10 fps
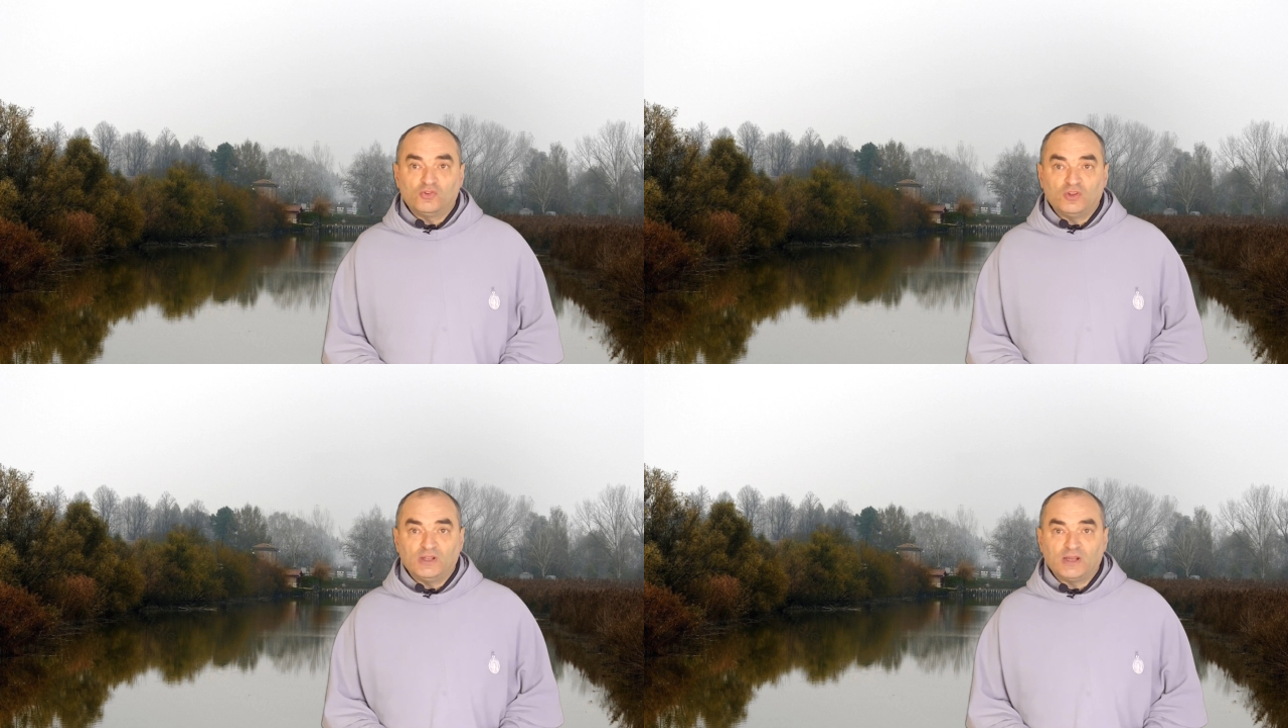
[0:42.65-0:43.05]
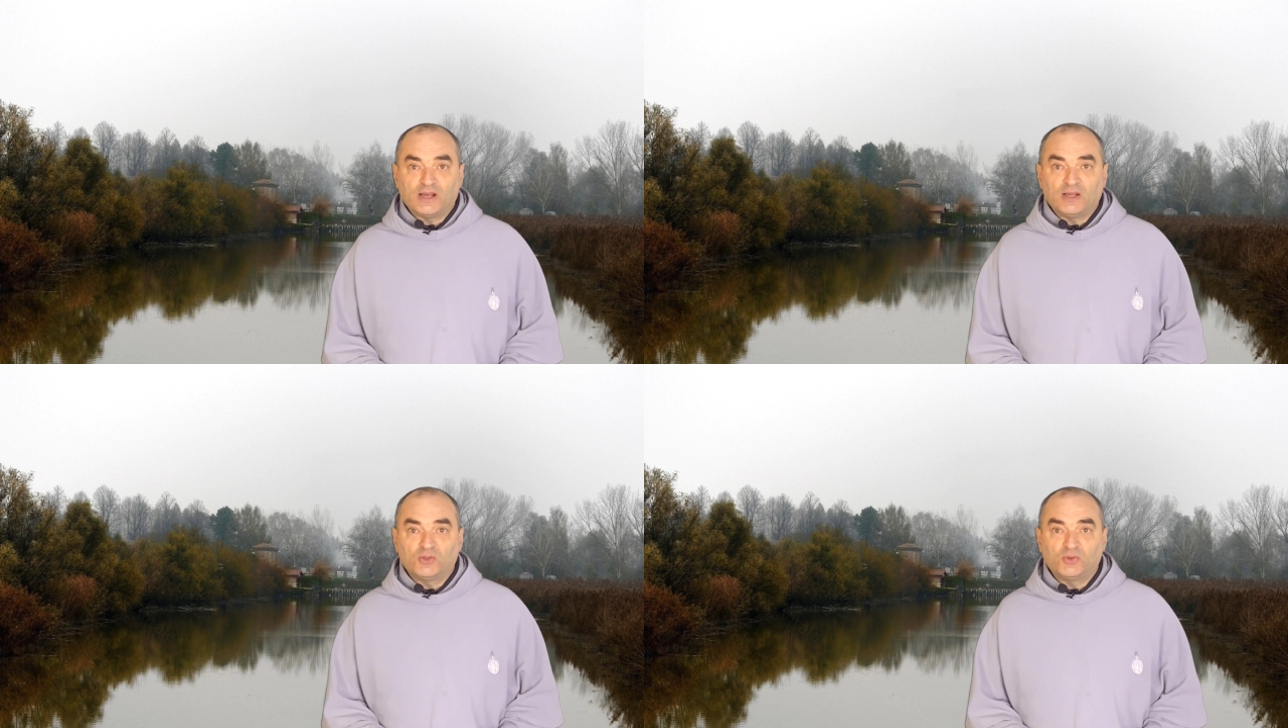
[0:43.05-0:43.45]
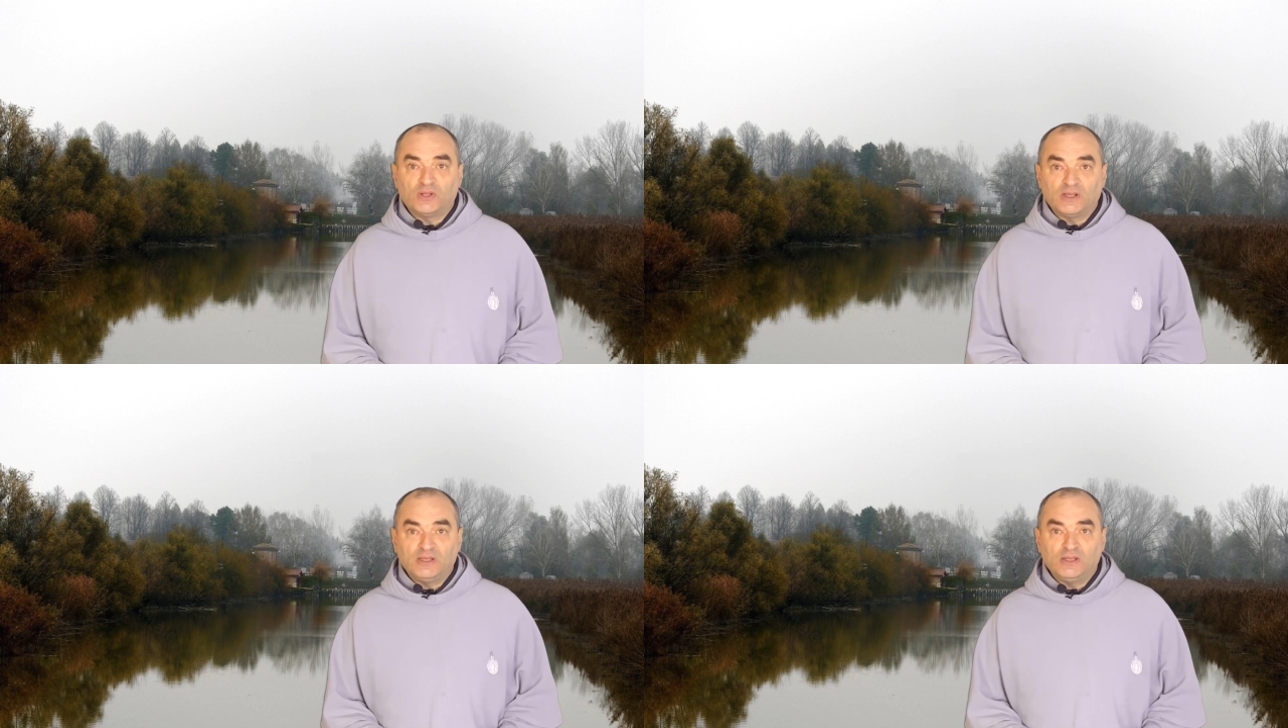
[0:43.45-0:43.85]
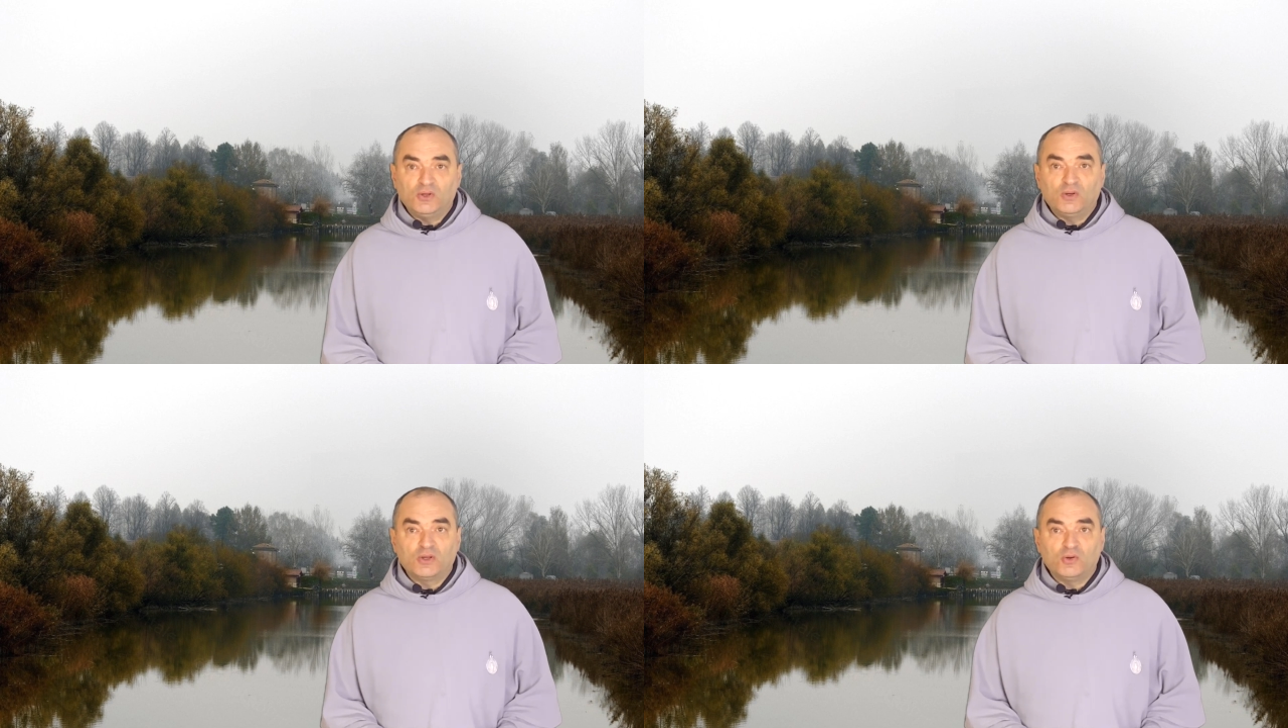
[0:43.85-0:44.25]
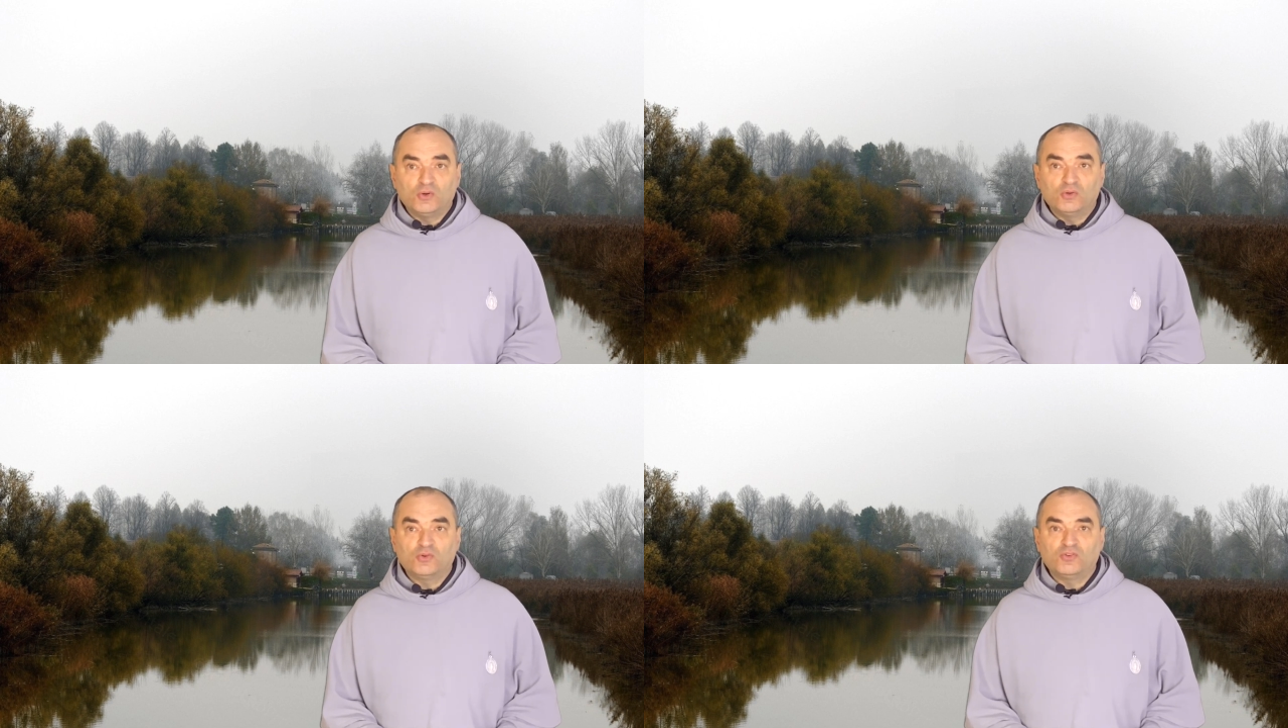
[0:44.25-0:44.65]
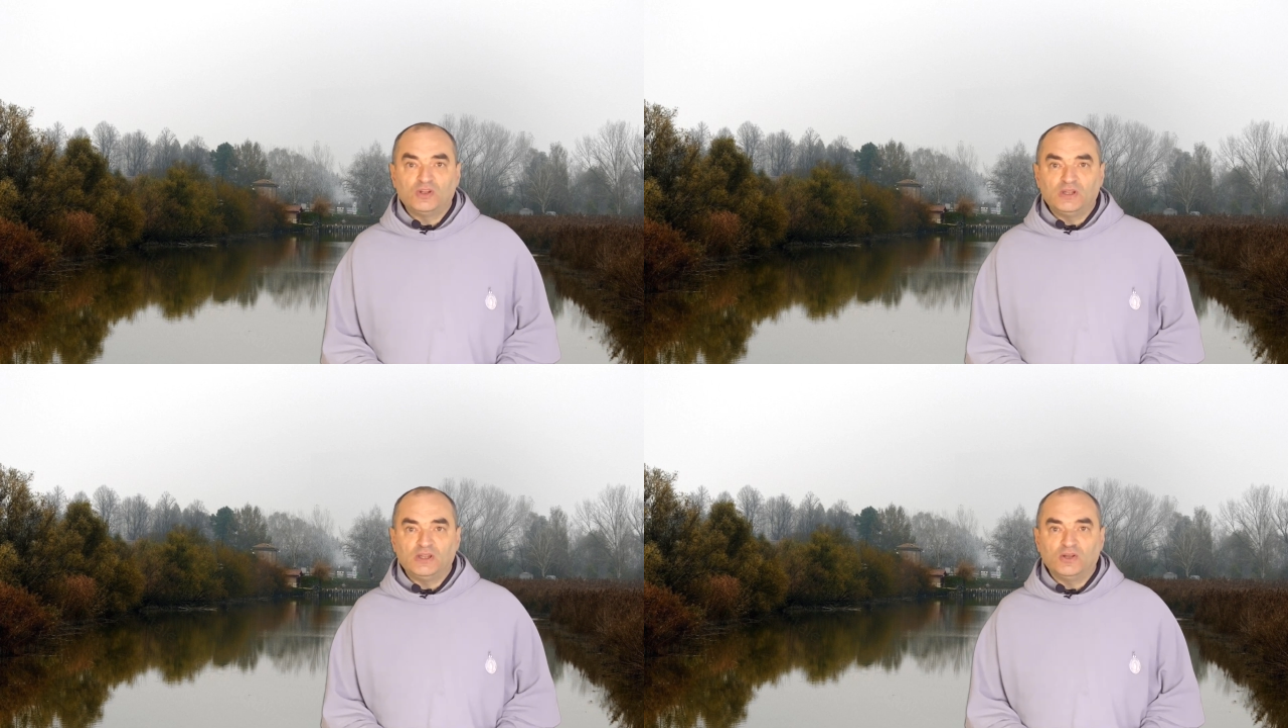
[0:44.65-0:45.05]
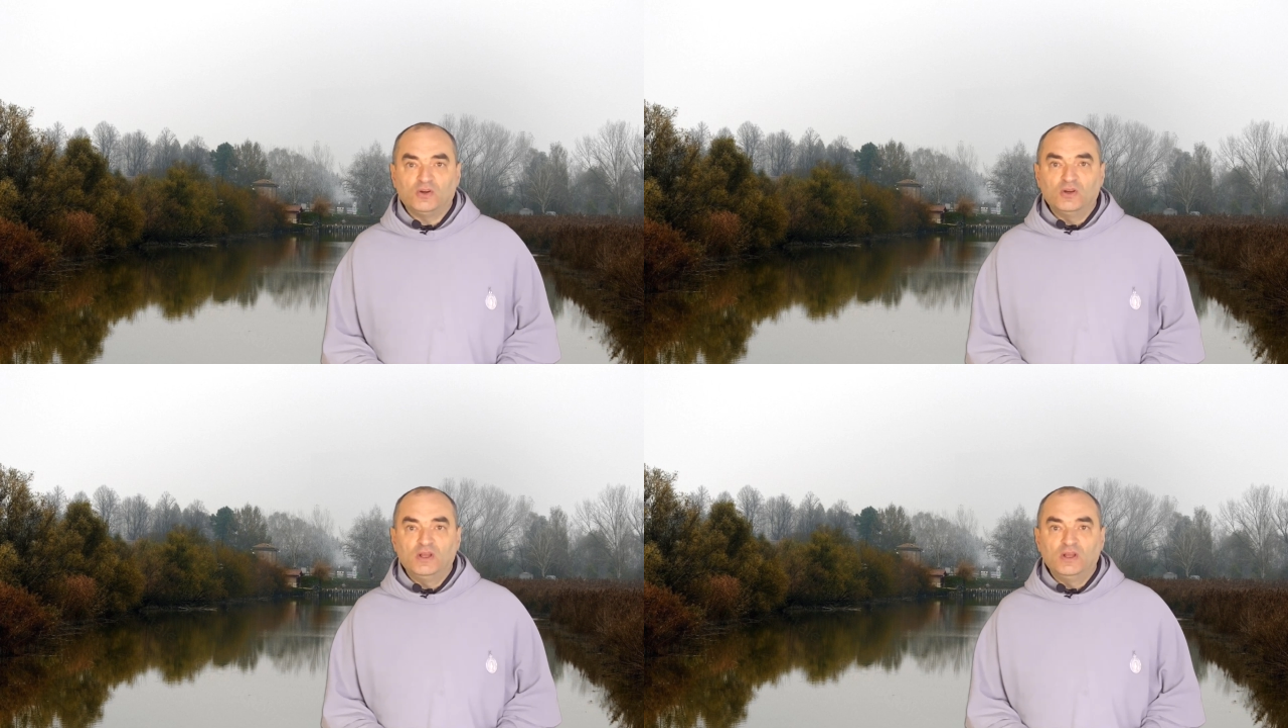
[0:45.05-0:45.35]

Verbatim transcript: generato da Dio e conosce Dio.